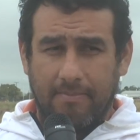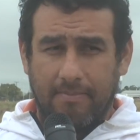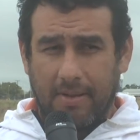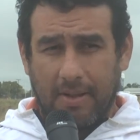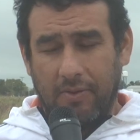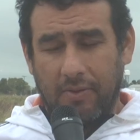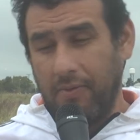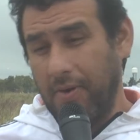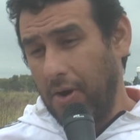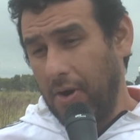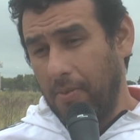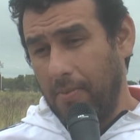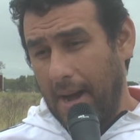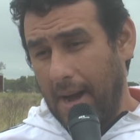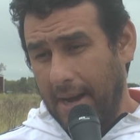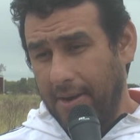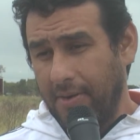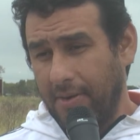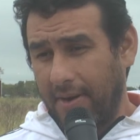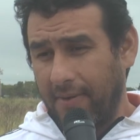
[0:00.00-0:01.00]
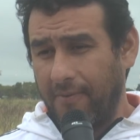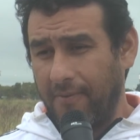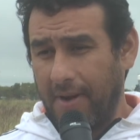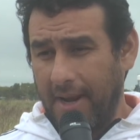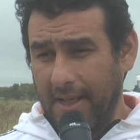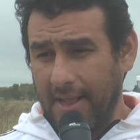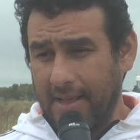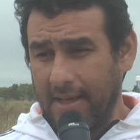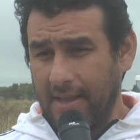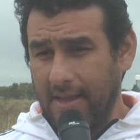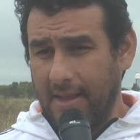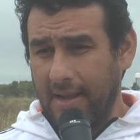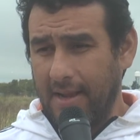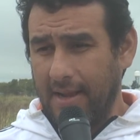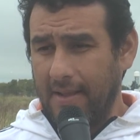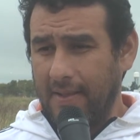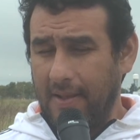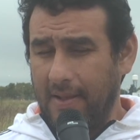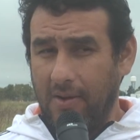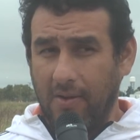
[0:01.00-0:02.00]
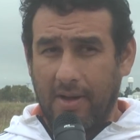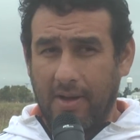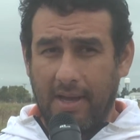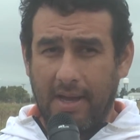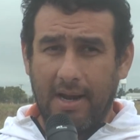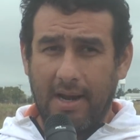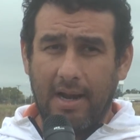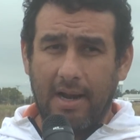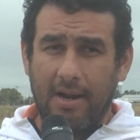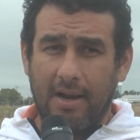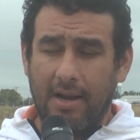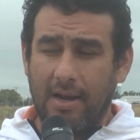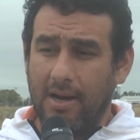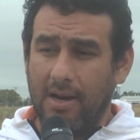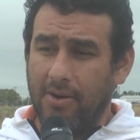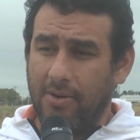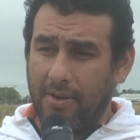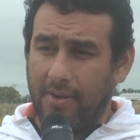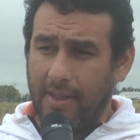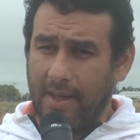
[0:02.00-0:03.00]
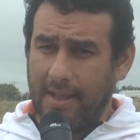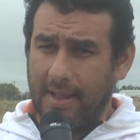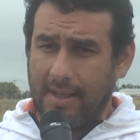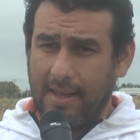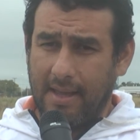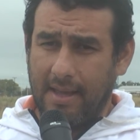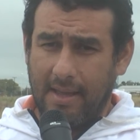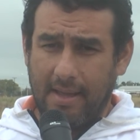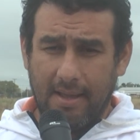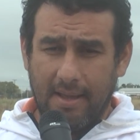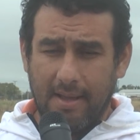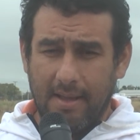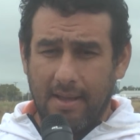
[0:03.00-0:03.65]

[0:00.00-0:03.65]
estuvieron varios referentes de, lo que es el, Nordeste